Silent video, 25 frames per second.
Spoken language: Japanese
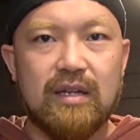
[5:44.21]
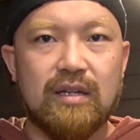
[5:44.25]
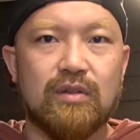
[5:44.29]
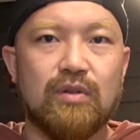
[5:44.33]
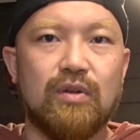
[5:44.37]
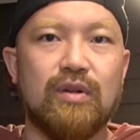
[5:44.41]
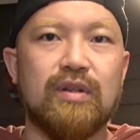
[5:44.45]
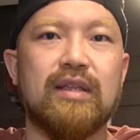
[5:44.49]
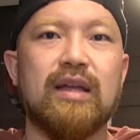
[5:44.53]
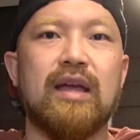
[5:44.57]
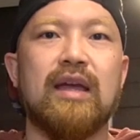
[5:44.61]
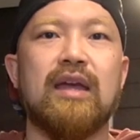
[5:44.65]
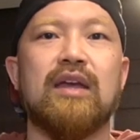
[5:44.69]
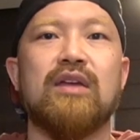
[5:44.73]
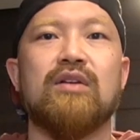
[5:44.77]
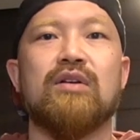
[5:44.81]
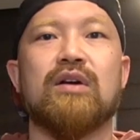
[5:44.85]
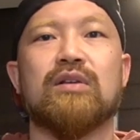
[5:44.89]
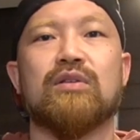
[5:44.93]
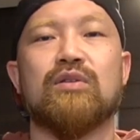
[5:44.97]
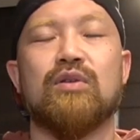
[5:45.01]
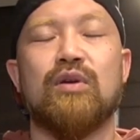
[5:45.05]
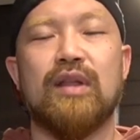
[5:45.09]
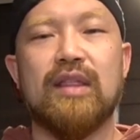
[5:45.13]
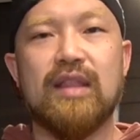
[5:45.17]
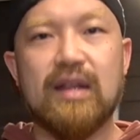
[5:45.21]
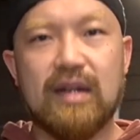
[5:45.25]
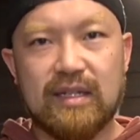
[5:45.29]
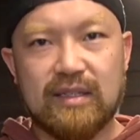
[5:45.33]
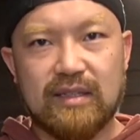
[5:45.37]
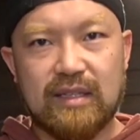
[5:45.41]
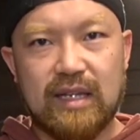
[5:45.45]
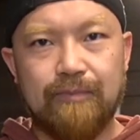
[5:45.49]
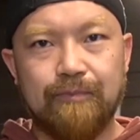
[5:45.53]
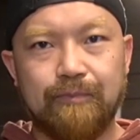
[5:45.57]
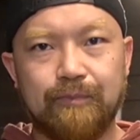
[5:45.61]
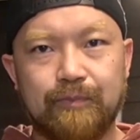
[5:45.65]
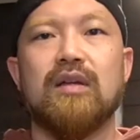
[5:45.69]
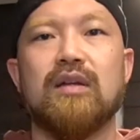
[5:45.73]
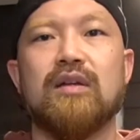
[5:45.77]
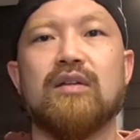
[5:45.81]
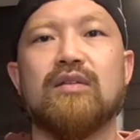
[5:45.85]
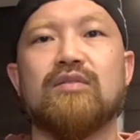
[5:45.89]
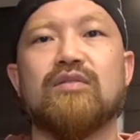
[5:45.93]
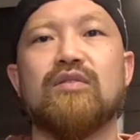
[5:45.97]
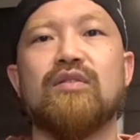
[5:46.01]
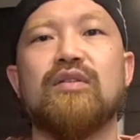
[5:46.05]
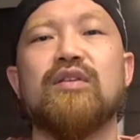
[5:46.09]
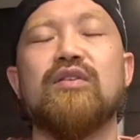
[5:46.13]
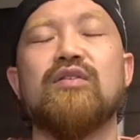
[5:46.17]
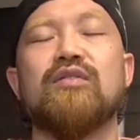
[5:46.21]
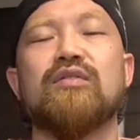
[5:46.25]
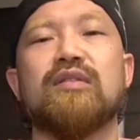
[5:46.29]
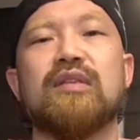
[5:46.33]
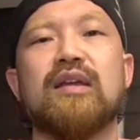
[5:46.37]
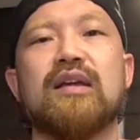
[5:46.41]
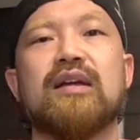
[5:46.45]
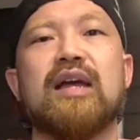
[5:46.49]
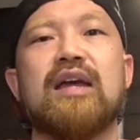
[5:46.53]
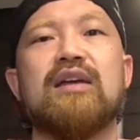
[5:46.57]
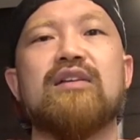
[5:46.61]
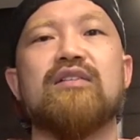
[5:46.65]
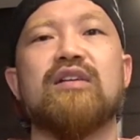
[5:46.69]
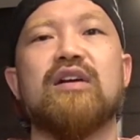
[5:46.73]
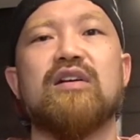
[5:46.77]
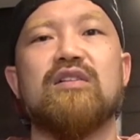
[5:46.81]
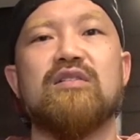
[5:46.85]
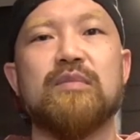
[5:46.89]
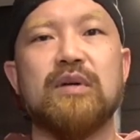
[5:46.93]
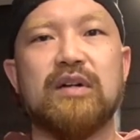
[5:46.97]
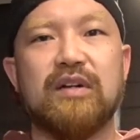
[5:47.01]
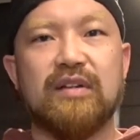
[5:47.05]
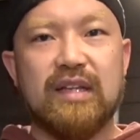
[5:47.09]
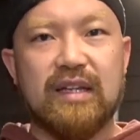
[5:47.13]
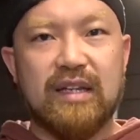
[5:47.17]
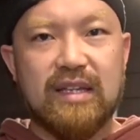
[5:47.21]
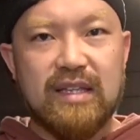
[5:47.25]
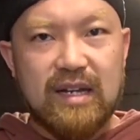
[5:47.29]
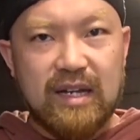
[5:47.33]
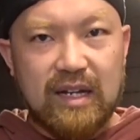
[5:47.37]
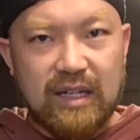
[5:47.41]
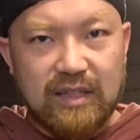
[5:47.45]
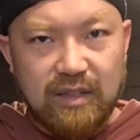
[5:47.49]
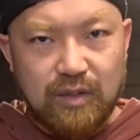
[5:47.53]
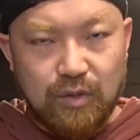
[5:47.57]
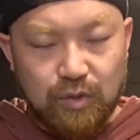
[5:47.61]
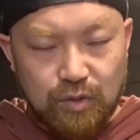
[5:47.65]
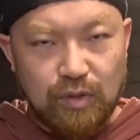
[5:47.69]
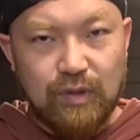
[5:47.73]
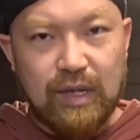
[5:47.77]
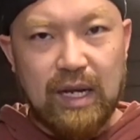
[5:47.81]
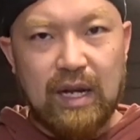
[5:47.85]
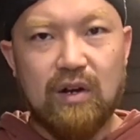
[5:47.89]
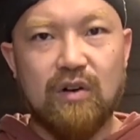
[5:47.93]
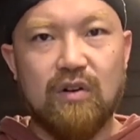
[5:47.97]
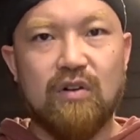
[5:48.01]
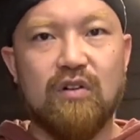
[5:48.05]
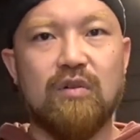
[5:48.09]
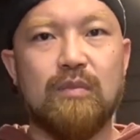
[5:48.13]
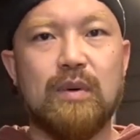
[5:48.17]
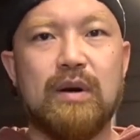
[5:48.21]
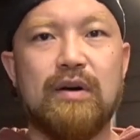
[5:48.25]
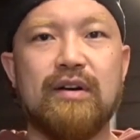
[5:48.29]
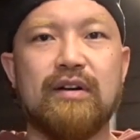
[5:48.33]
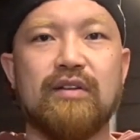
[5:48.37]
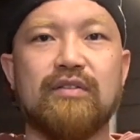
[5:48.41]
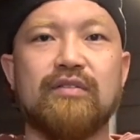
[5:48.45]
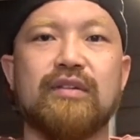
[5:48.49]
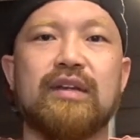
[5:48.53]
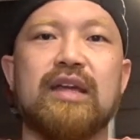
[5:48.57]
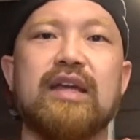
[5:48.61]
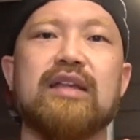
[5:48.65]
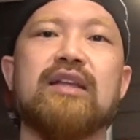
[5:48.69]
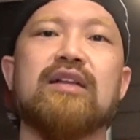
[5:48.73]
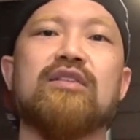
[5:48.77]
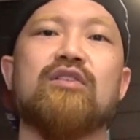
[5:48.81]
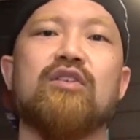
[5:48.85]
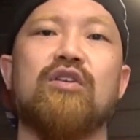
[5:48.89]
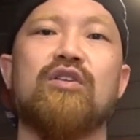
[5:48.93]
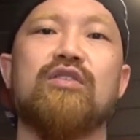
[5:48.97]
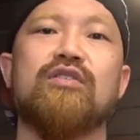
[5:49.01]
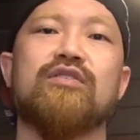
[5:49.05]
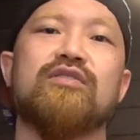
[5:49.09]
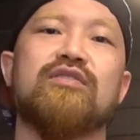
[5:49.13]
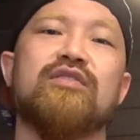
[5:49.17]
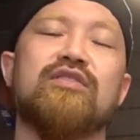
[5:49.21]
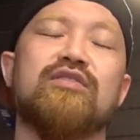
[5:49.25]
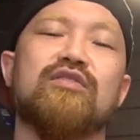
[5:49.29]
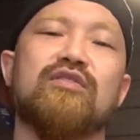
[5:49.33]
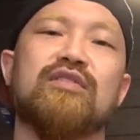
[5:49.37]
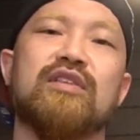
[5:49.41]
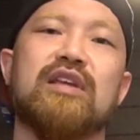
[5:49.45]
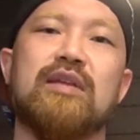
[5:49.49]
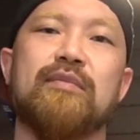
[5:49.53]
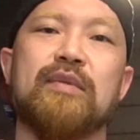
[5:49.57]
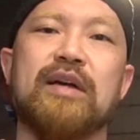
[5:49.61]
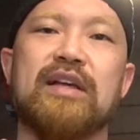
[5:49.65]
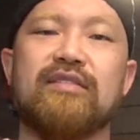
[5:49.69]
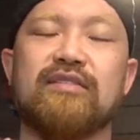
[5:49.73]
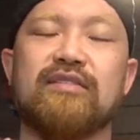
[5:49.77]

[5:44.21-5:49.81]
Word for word: 取りたい栄養が取れなかったそれによって回復がうまくできなかったことがオーバーワークの原因だと推測されま